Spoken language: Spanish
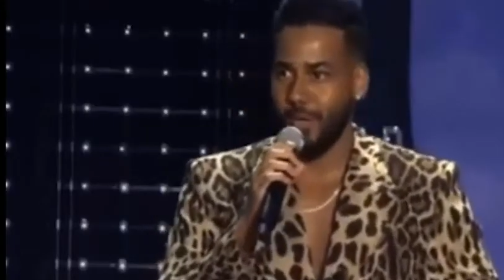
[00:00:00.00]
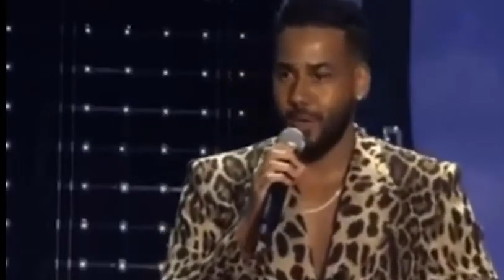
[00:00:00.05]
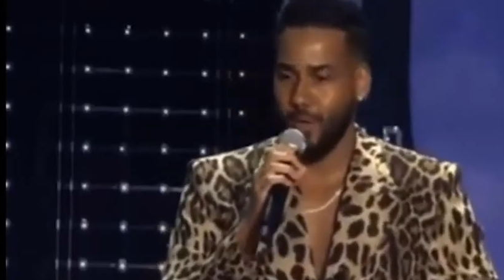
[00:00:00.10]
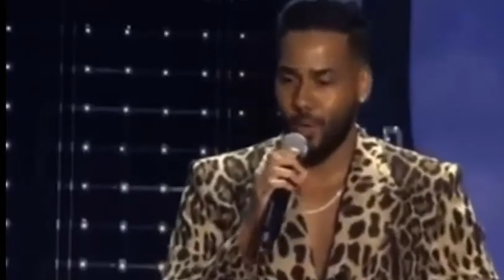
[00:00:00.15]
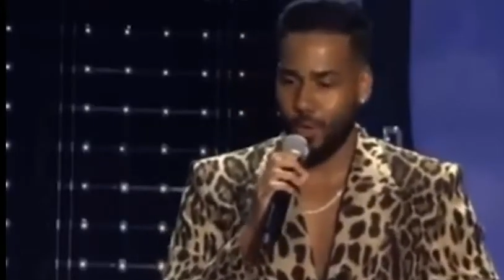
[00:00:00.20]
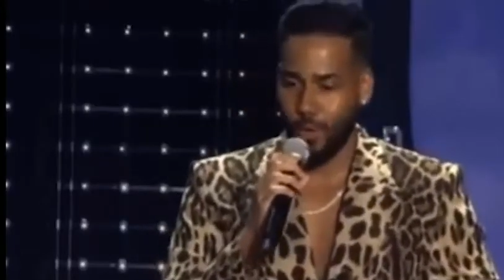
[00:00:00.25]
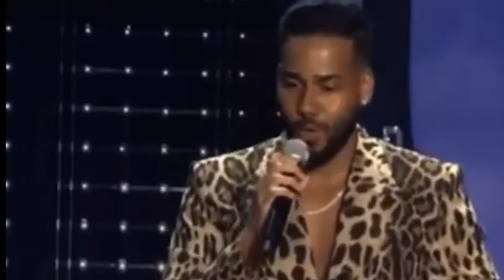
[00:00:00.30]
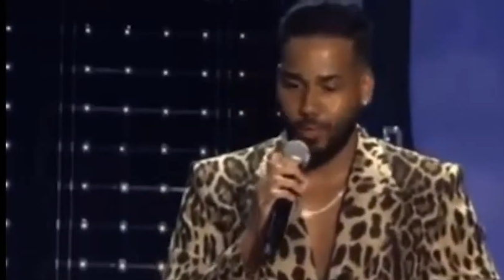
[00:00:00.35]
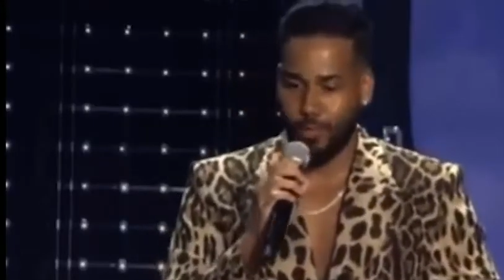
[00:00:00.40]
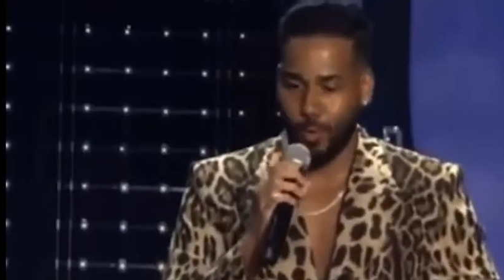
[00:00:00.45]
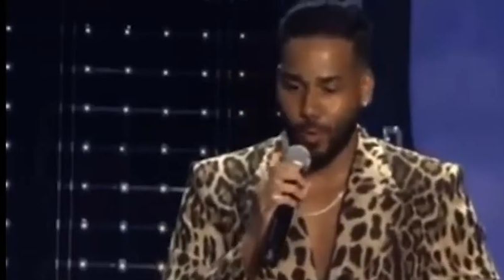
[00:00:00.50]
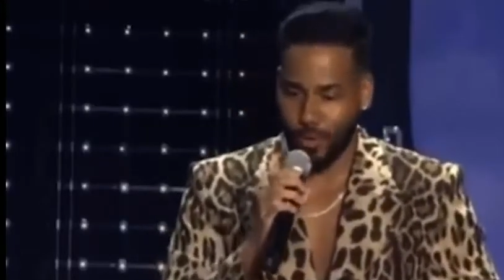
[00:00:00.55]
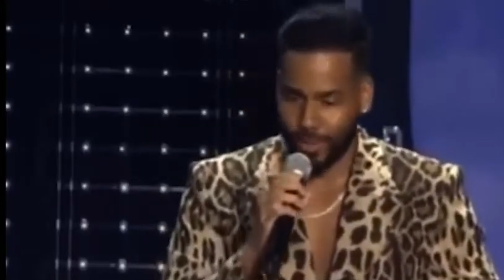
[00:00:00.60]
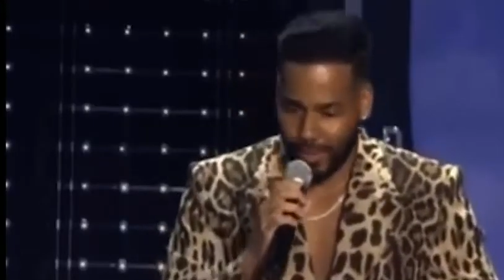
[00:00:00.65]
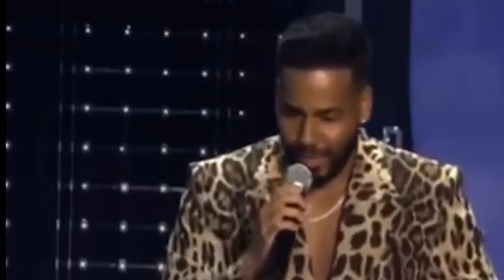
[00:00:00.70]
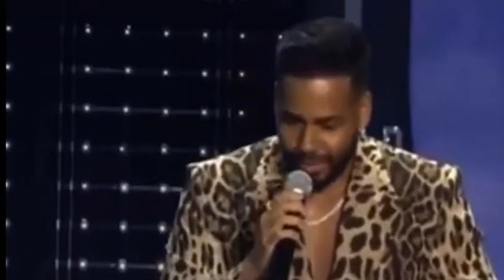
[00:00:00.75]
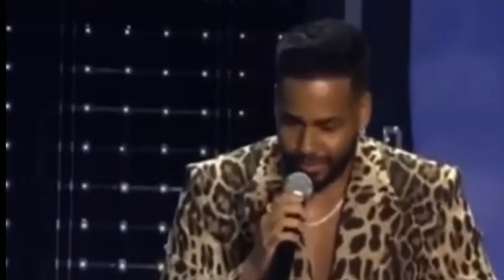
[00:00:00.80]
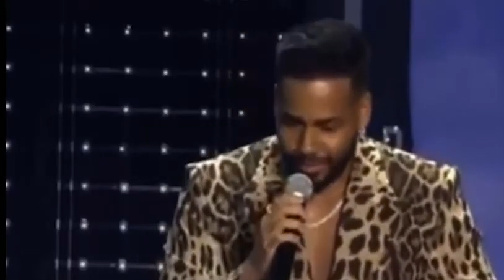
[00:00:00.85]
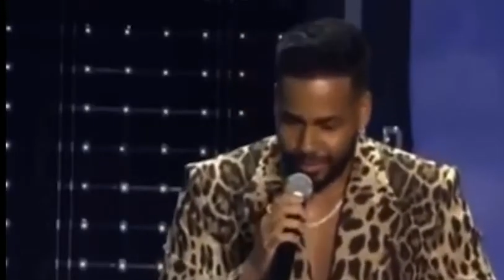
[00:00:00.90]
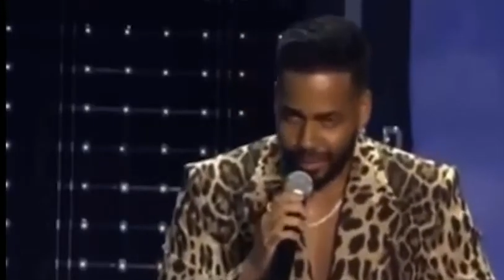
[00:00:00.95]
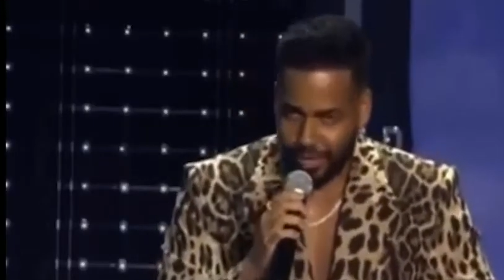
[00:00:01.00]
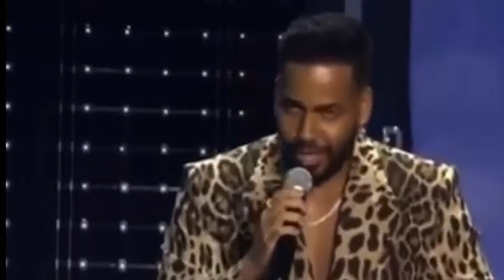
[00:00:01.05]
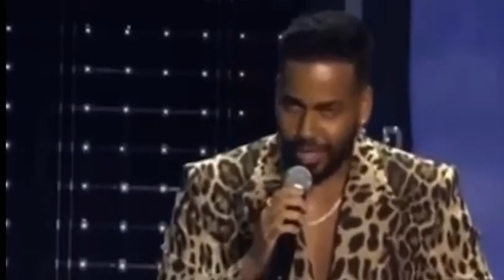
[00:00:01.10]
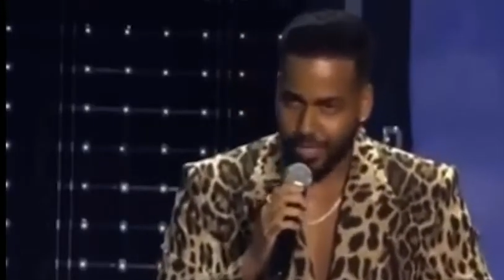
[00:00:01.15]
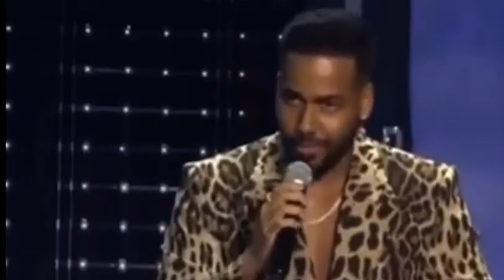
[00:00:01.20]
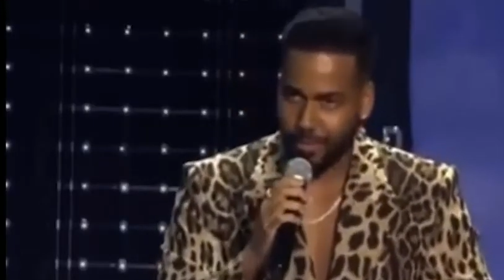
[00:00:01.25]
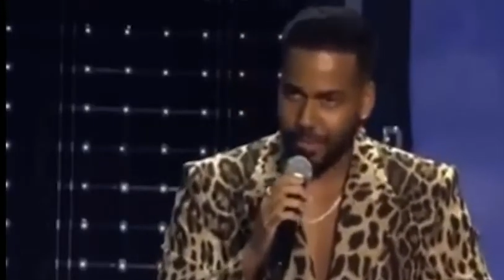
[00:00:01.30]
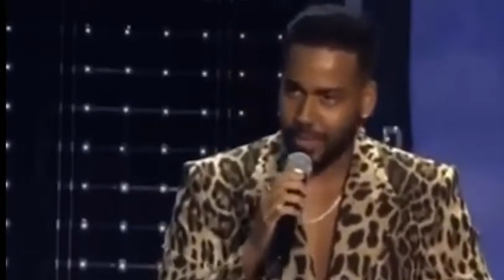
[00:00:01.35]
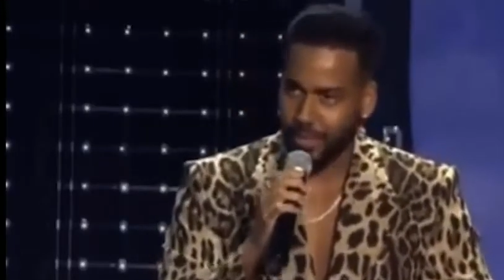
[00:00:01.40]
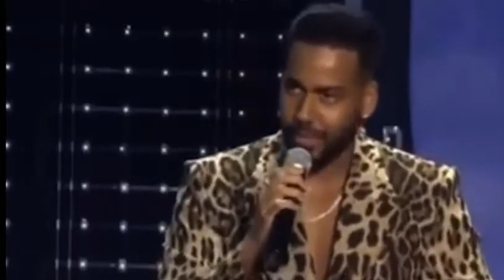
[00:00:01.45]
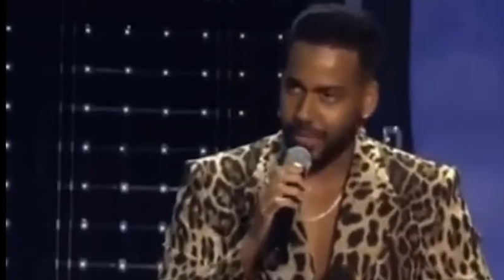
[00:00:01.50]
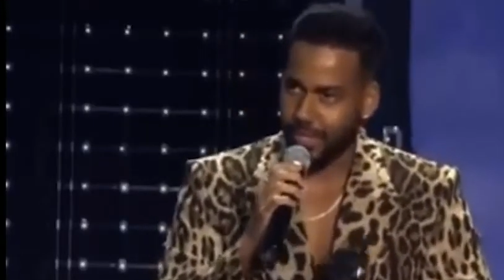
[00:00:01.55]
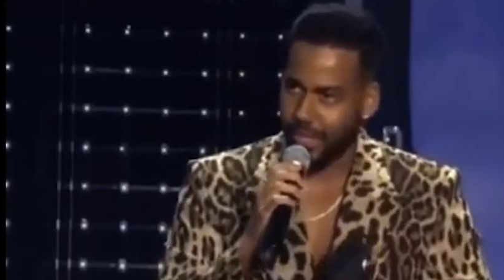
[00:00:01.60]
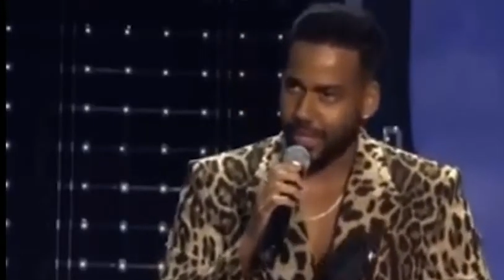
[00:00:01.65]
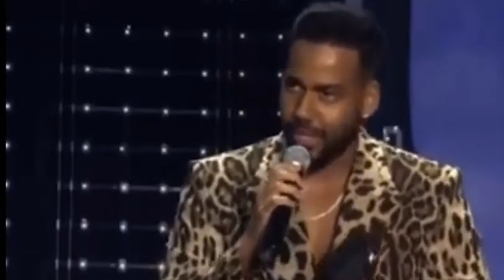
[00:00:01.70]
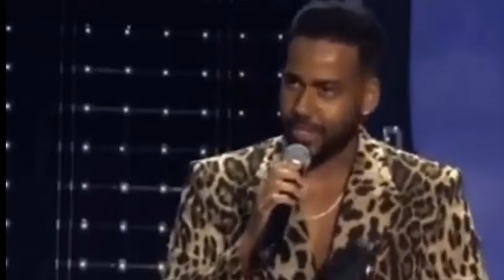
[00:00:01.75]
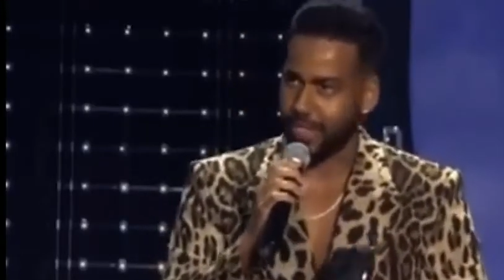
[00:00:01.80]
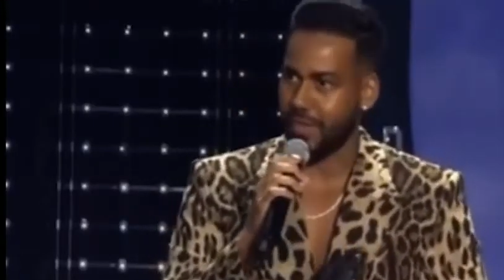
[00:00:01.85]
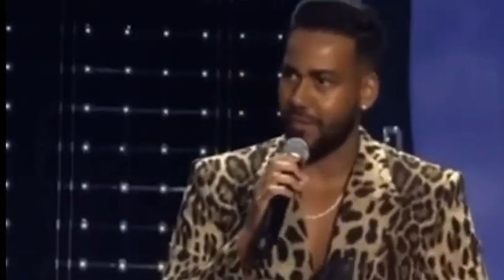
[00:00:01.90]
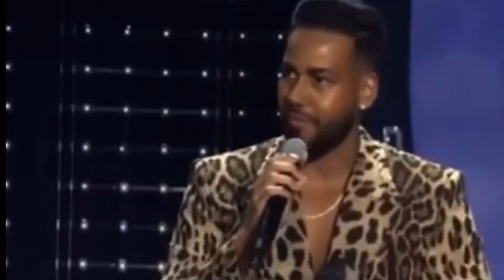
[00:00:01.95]
importante es mantenerse
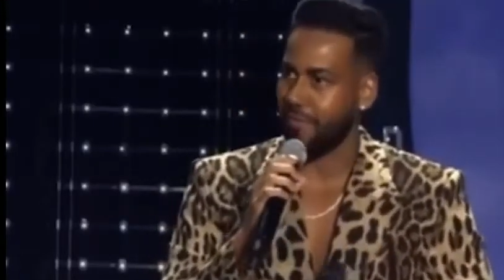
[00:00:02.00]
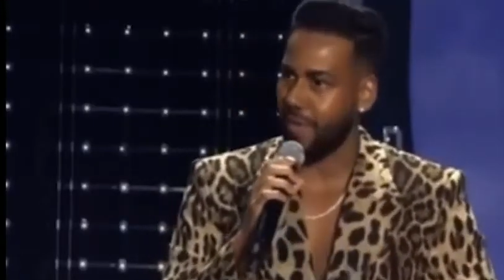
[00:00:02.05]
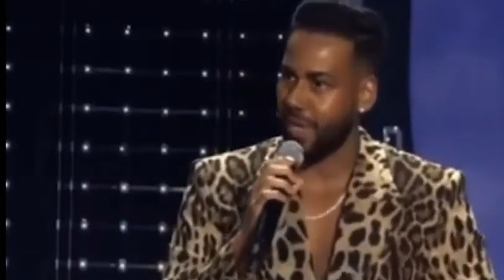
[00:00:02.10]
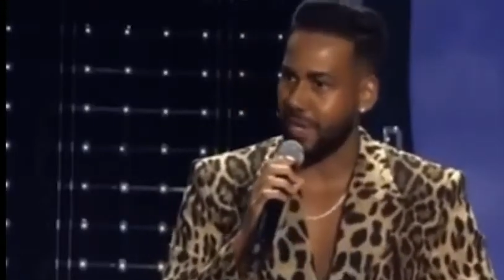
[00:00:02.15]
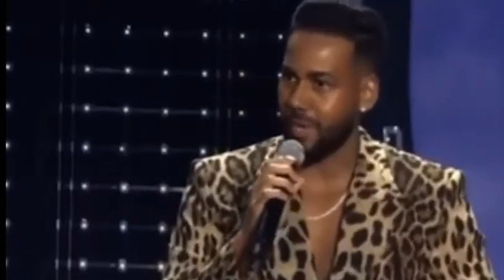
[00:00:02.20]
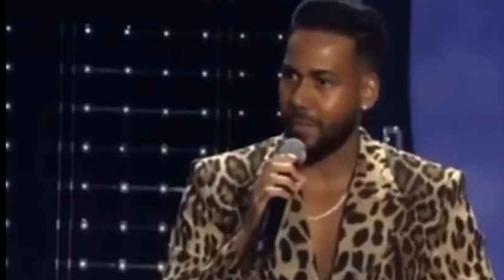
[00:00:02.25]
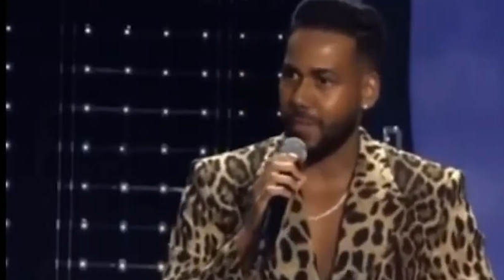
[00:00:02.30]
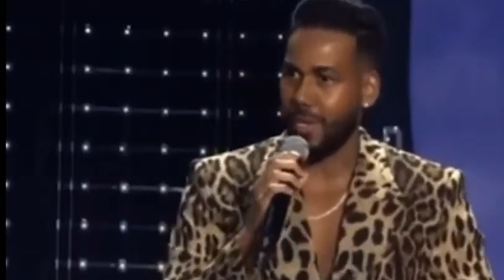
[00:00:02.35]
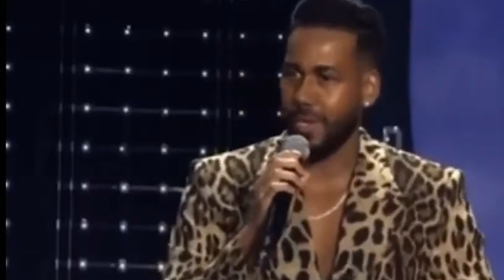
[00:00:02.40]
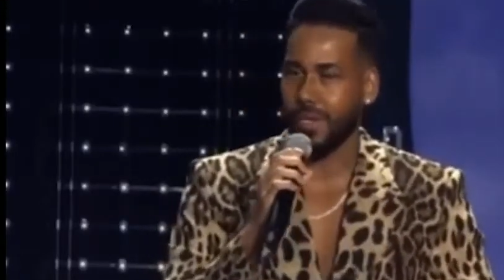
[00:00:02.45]
firme